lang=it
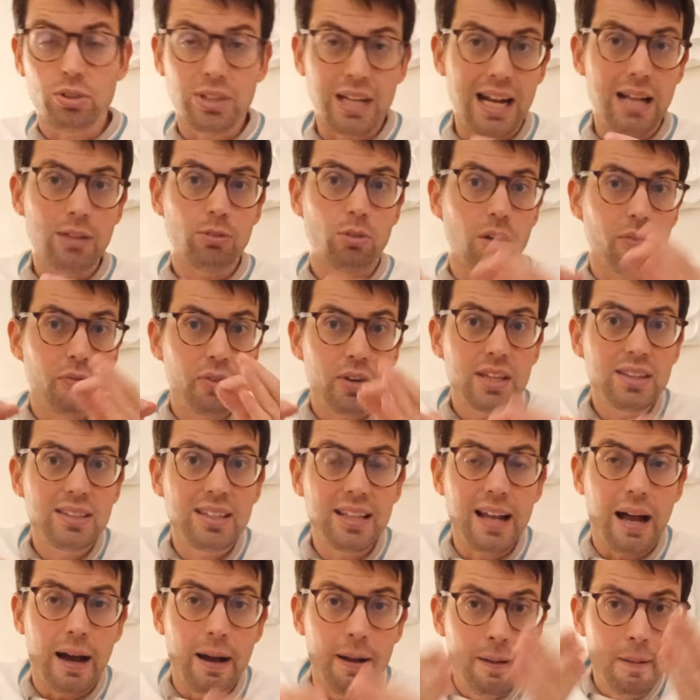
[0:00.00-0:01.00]
Tra l'altro la
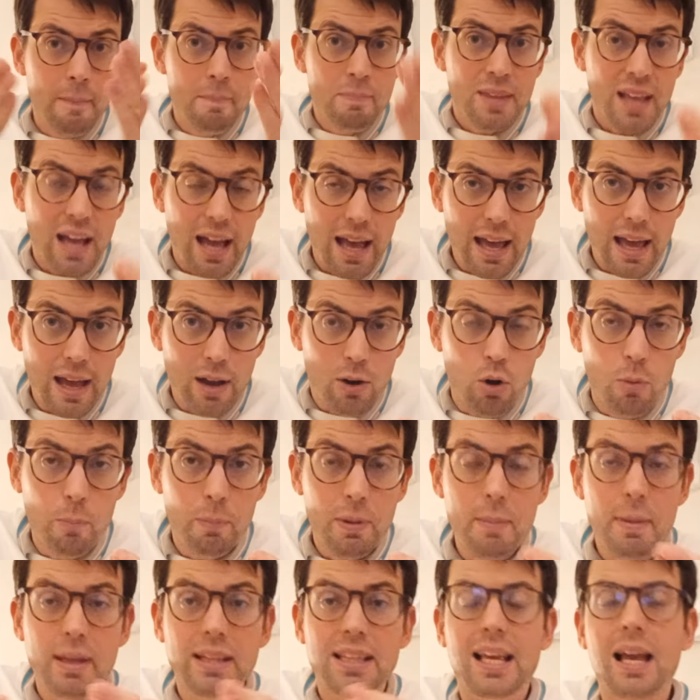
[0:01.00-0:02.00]
Fiorentina eh,
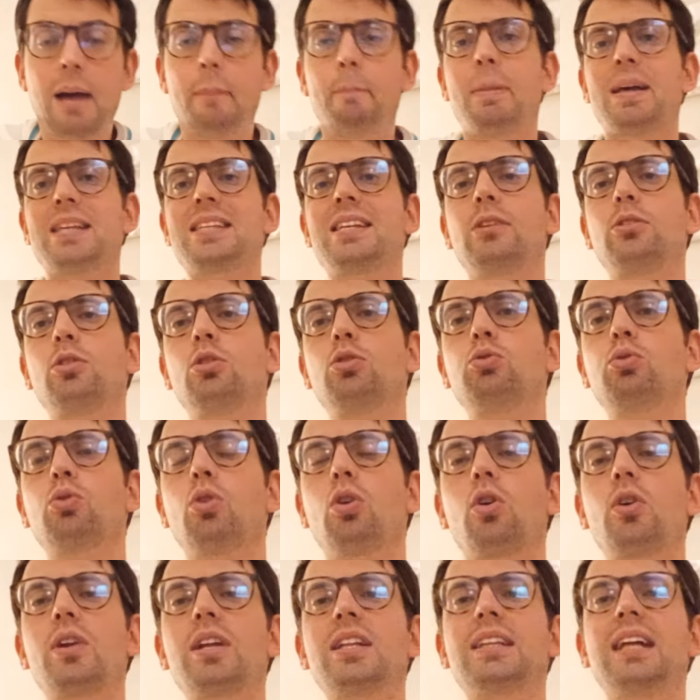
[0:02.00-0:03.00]
complimenti che ha passato il
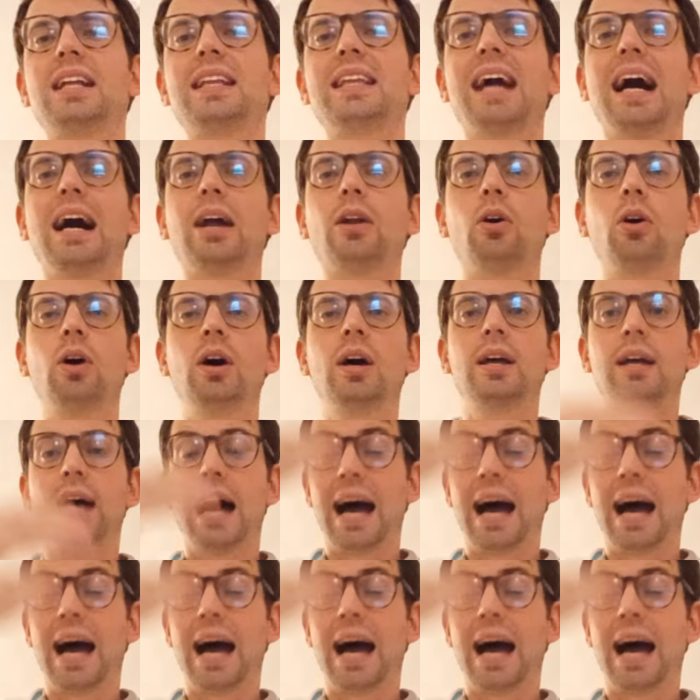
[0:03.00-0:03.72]
turno con l'italiano